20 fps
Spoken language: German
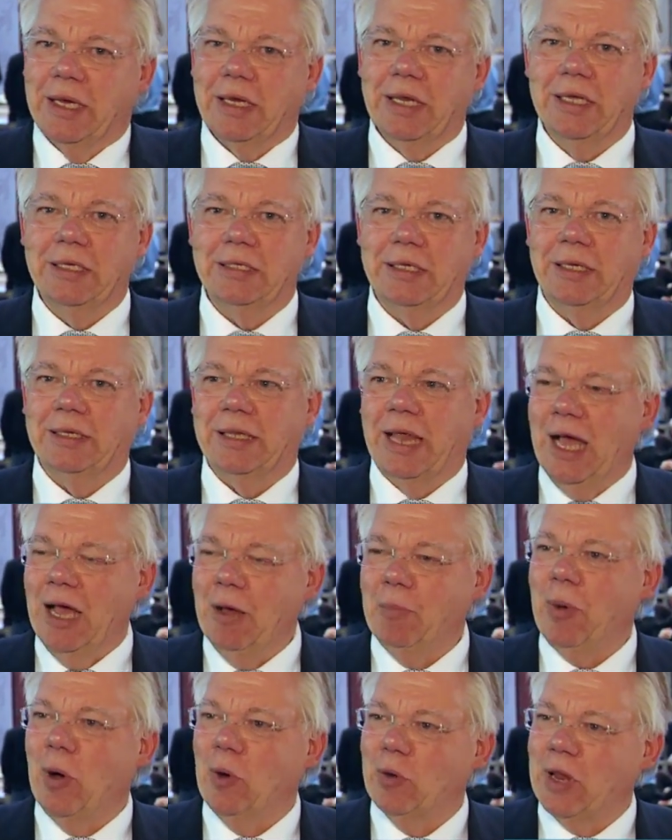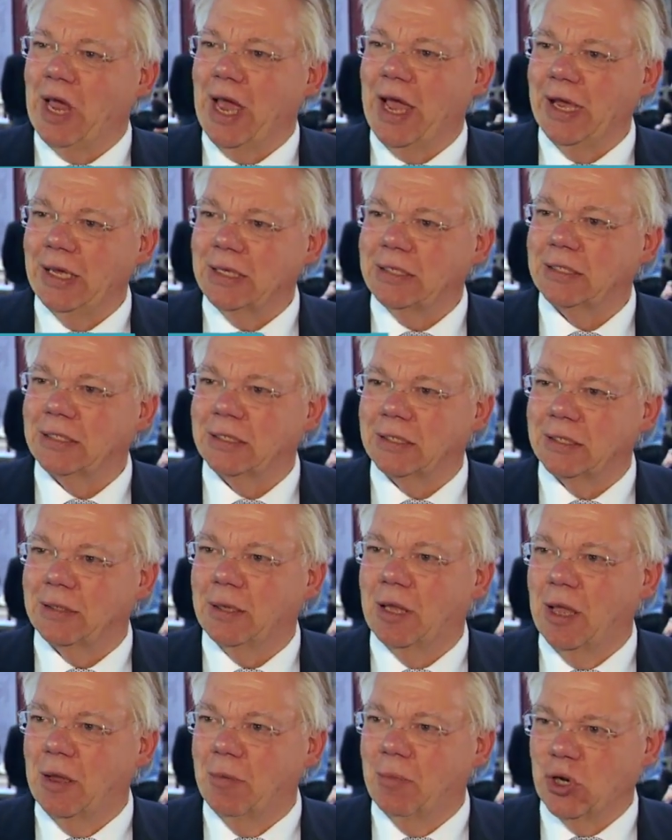diesen Nachbau der
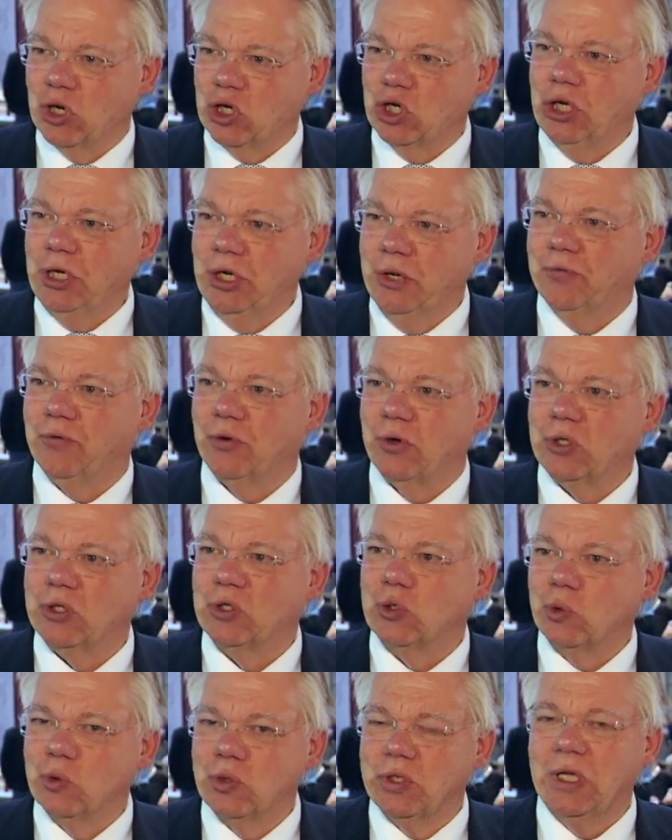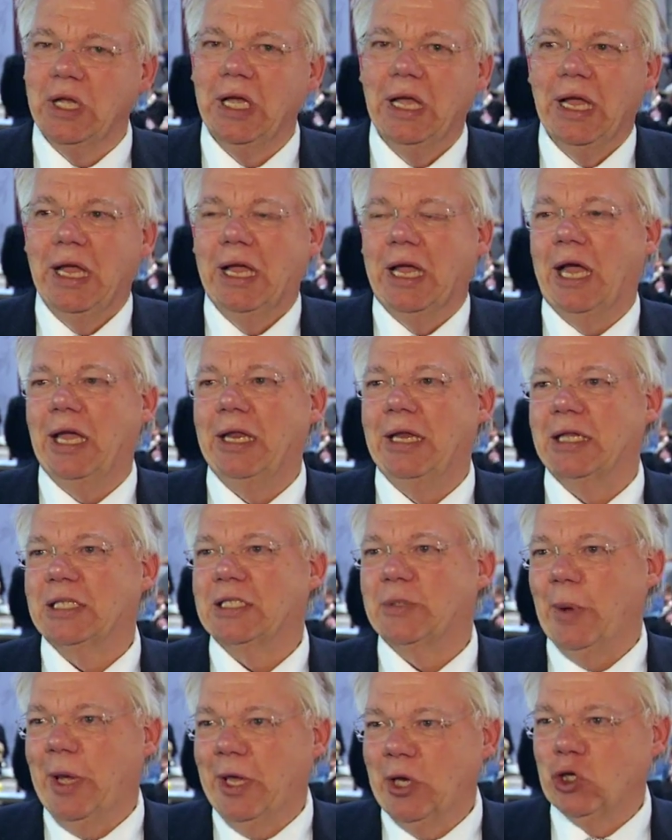ersten äh, Maschine von Suse in
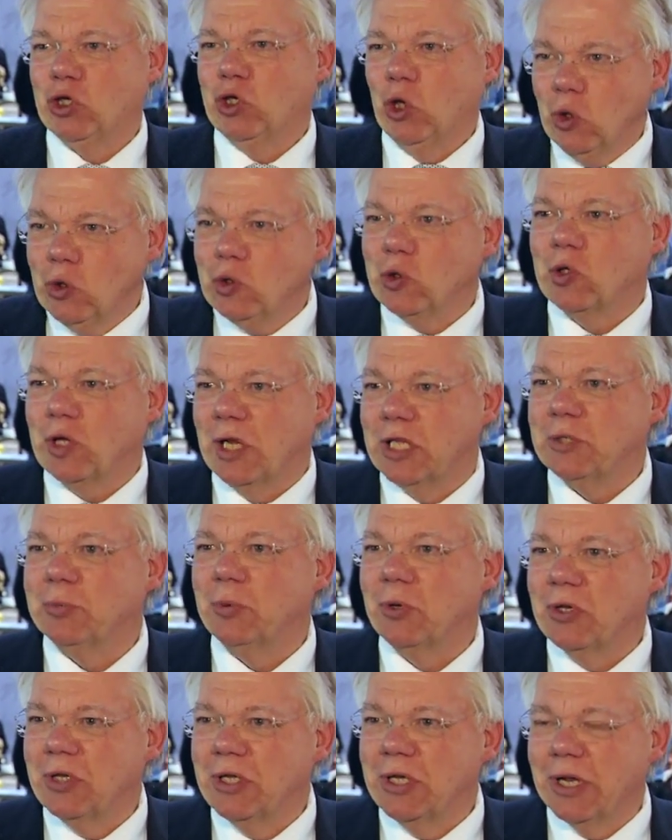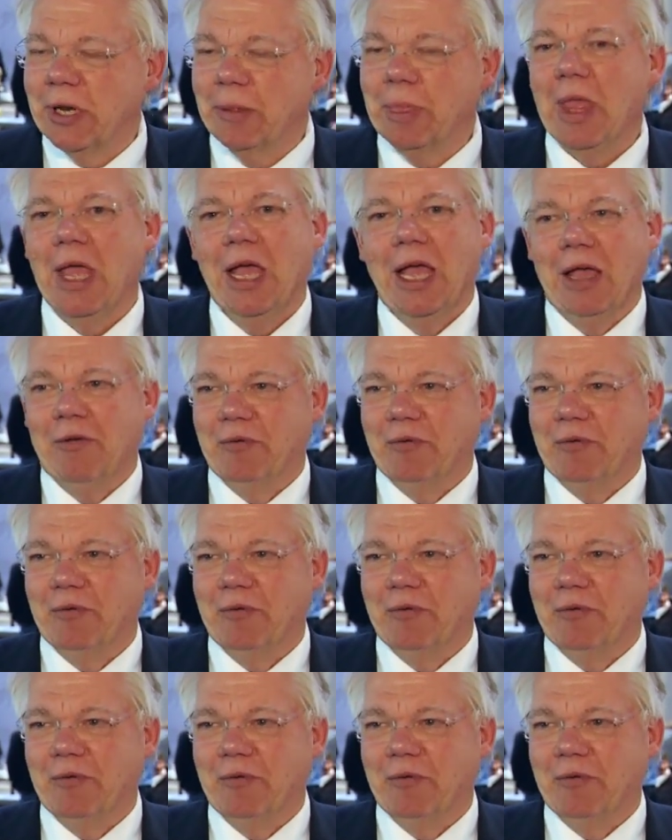den zweiten Stock zu transportieren.